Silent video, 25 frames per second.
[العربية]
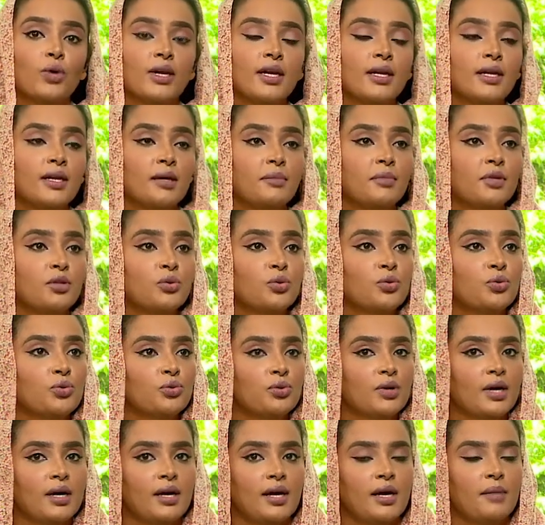وهنا
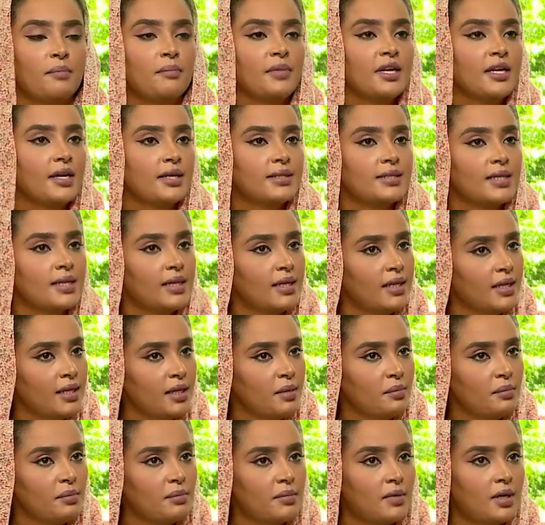بتكون اهميه
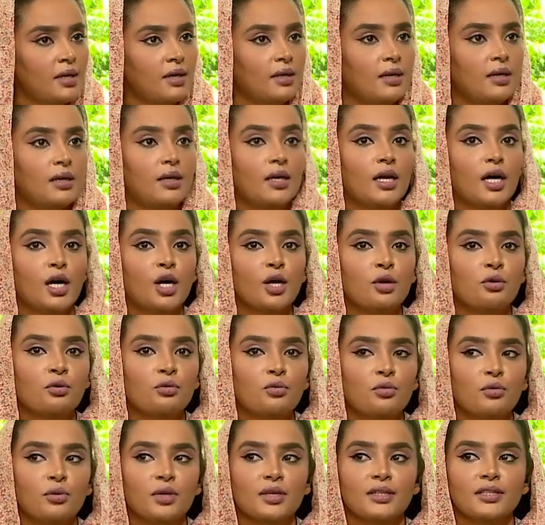العلم آه
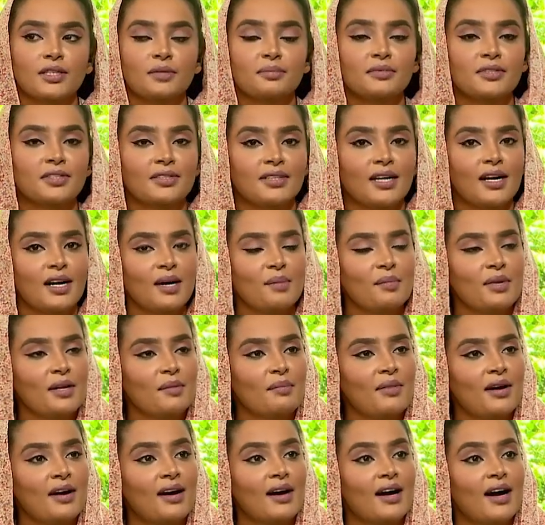لانه انت بتتعامل
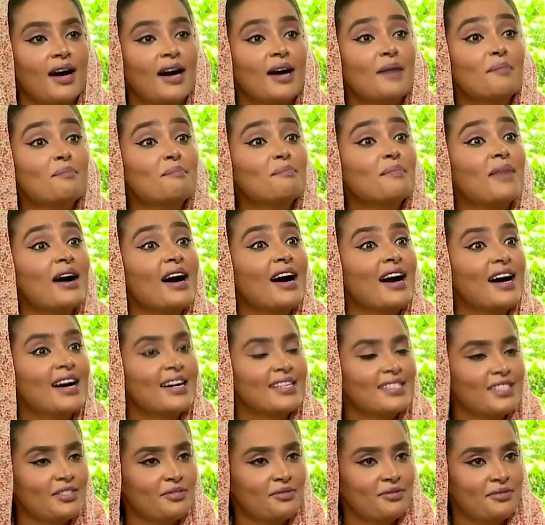مع اهم
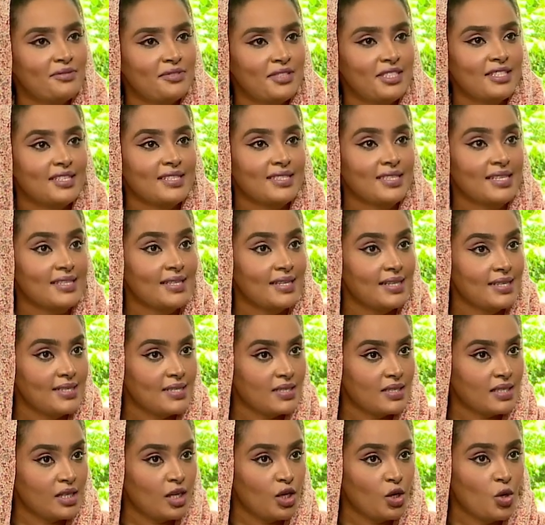حاجه أهم في جسد
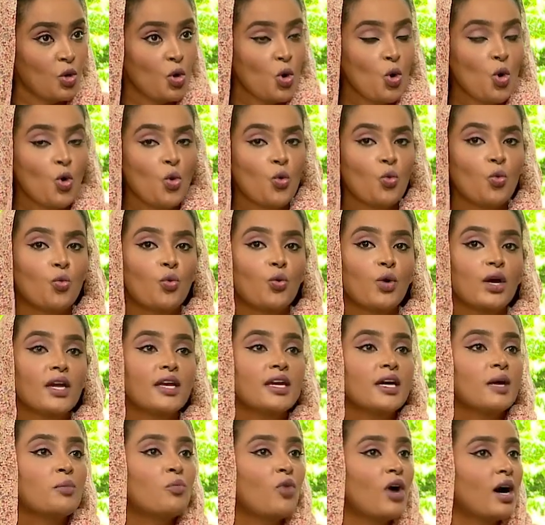الانسان فعلا.
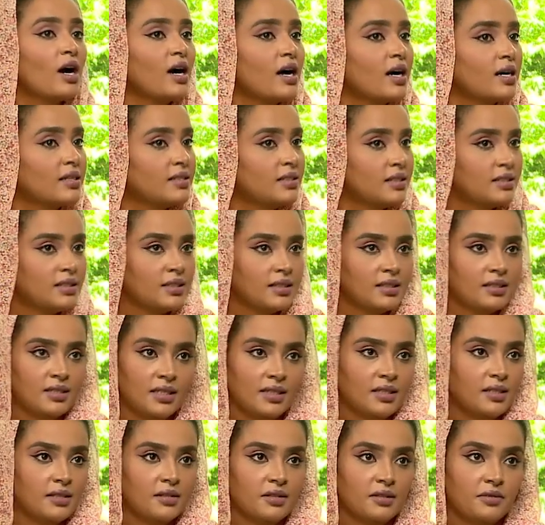وهي معقدة
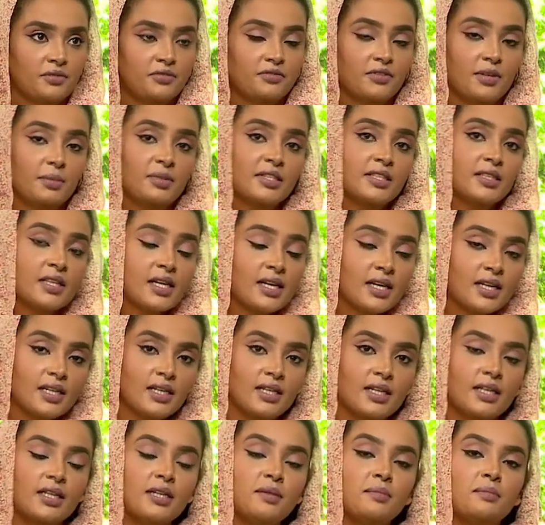جدا فعلا. فبالتالي
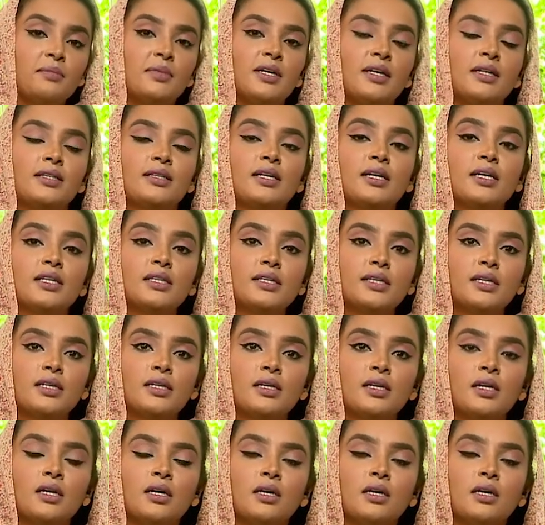علم التخدير